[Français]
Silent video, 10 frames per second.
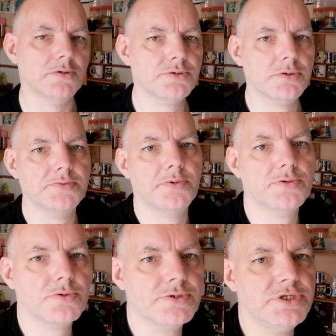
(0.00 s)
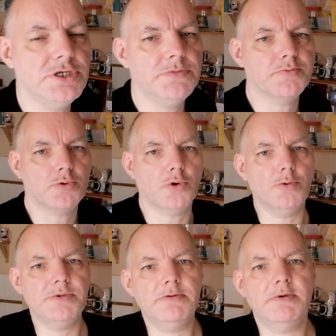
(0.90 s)
en ce vendredi
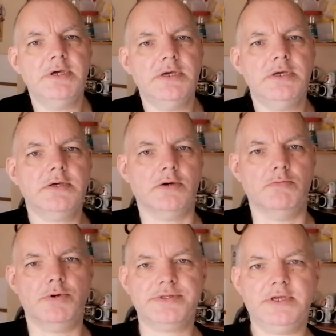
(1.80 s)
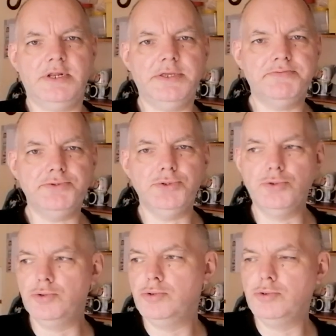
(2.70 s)
1er mai, comment
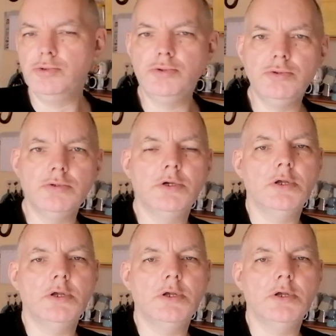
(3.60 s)
allez-vous